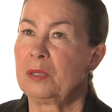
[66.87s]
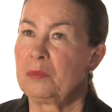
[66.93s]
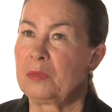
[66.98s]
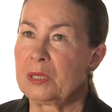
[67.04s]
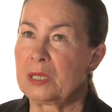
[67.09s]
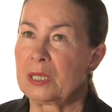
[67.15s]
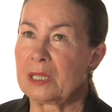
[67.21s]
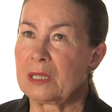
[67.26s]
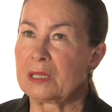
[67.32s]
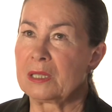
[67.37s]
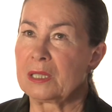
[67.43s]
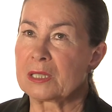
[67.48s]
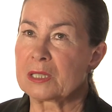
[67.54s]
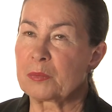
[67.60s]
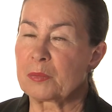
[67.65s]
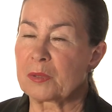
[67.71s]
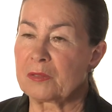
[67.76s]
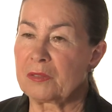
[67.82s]
mnie
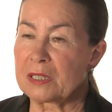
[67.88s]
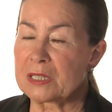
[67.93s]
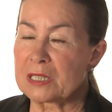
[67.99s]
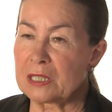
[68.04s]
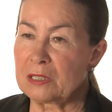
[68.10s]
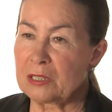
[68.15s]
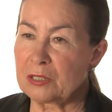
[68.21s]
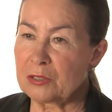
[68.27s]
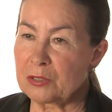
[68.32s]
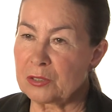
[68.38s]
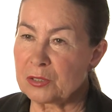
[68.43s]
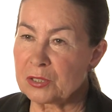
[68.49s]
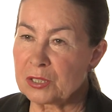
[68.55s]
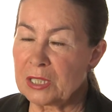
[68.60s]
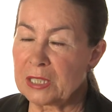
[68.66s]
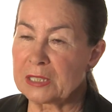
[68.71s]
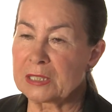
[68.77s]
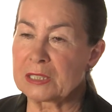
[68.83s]
jest prowadzone
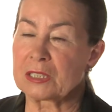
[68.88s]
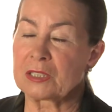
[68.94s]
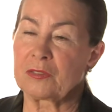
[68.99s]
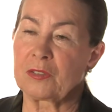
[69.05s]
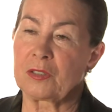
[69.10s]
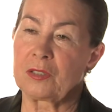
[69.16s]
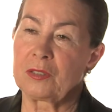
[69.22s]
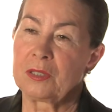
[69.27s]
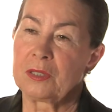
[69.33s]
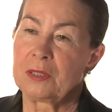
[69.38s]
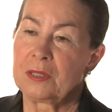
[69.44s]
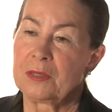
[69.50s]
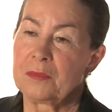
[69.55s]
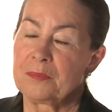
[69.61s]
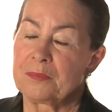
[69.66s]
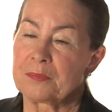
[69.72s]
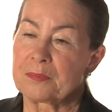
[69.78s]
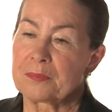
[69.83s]
śledztwo
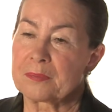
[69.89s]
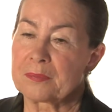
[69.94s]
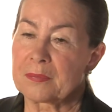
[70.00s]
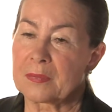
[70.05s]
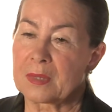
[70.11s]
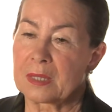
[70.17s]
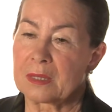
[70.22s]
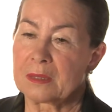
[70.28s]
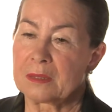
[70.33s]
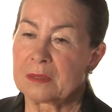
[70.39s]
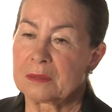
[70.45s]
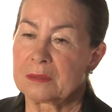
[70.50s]
mm,